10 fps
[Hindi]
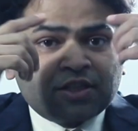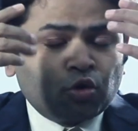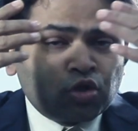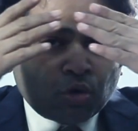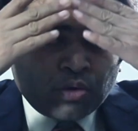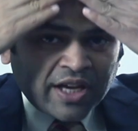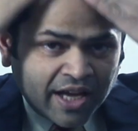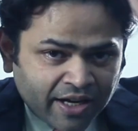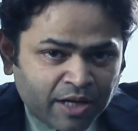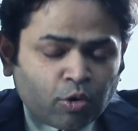जैसे कुछ लोगों
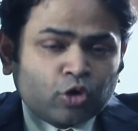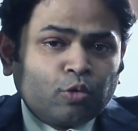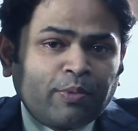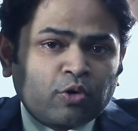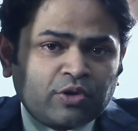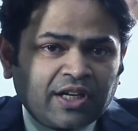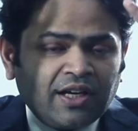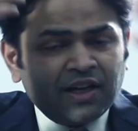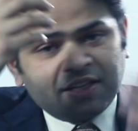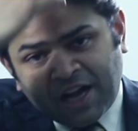की हेयरलाइन बहुत ऊपर होती
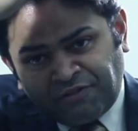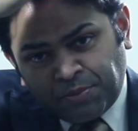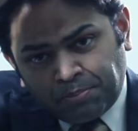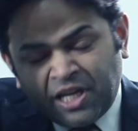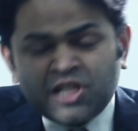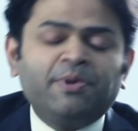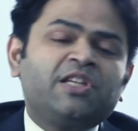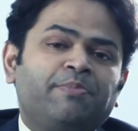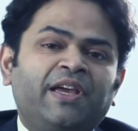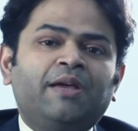है या फिर बीच
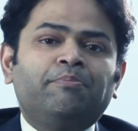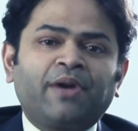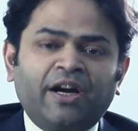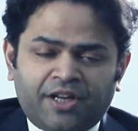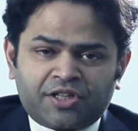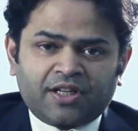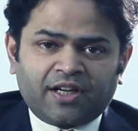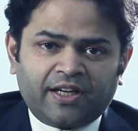बीच में इम्प्लांटेशन